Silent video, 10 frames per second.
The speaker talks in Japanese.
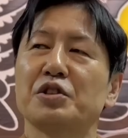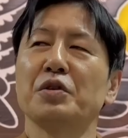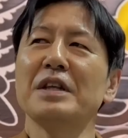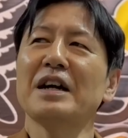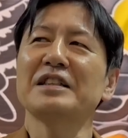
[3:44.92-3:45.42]
そ
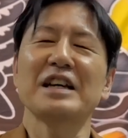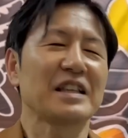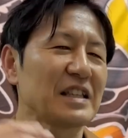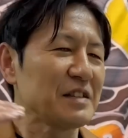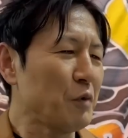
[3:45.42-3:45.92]
の中で
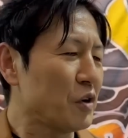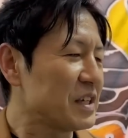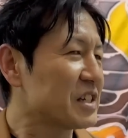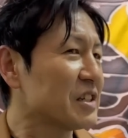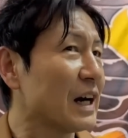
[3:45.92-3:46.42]
もう
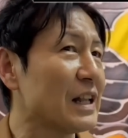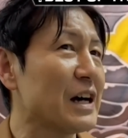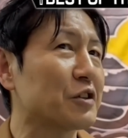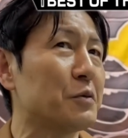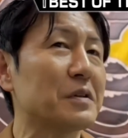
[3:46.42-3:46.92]
行くか
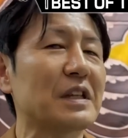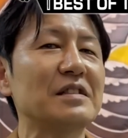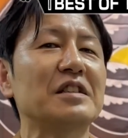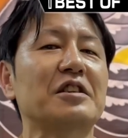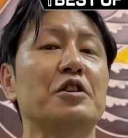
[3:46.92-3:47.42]
なと思った
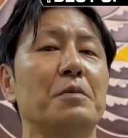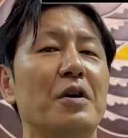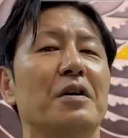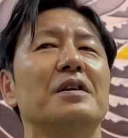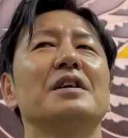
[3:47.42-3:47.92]
んですけど
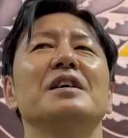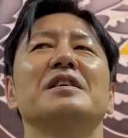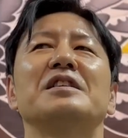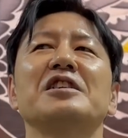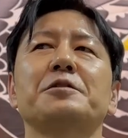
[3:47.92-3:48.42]
も、
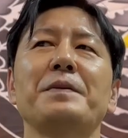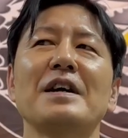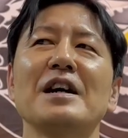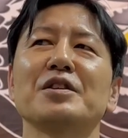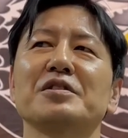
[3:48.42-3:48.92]

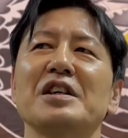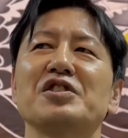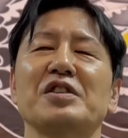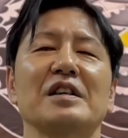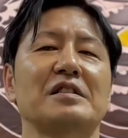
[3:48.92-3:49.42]
デスペラード
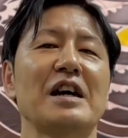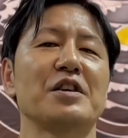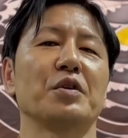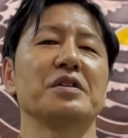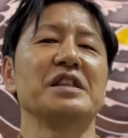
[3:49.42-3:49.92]
選手が最
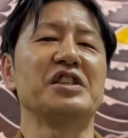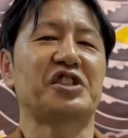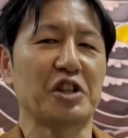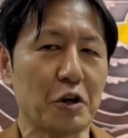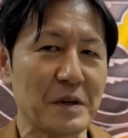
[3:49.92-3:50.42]
後の意
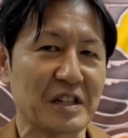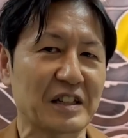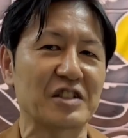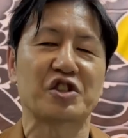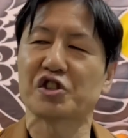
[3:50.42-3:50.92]
地を見せ
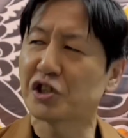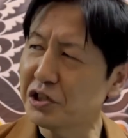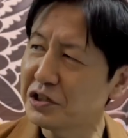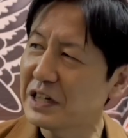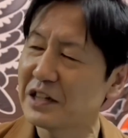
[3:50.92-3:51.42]
た
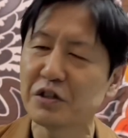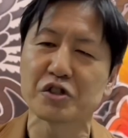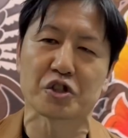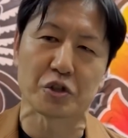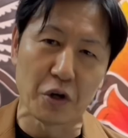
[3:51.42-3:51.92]
執念の
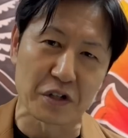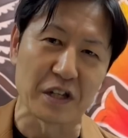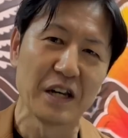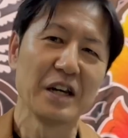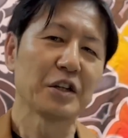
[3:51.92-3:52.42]
勝利
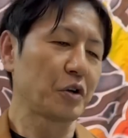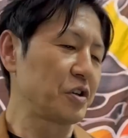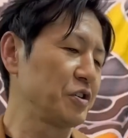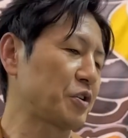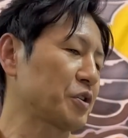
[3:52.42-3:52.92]
と
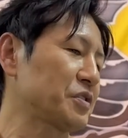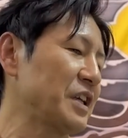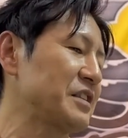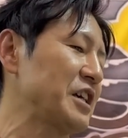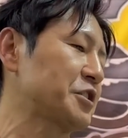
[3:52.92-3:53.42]
いうこと
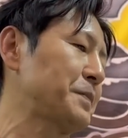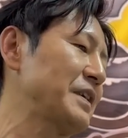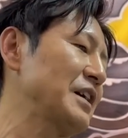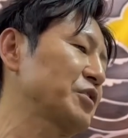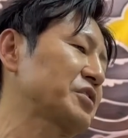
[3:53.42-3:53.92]
で、
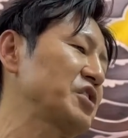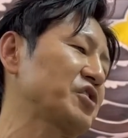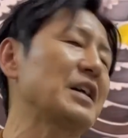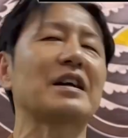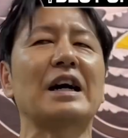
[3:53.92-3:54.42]
デスペラード選
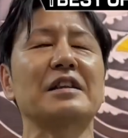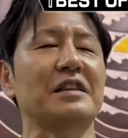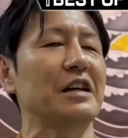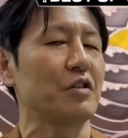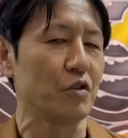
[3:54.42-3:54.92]
手が勝っ
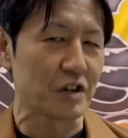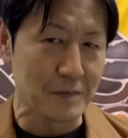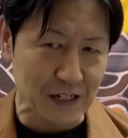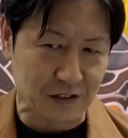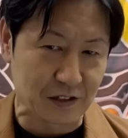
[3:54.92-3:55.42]
ており
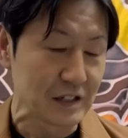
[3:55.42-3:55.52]
ます。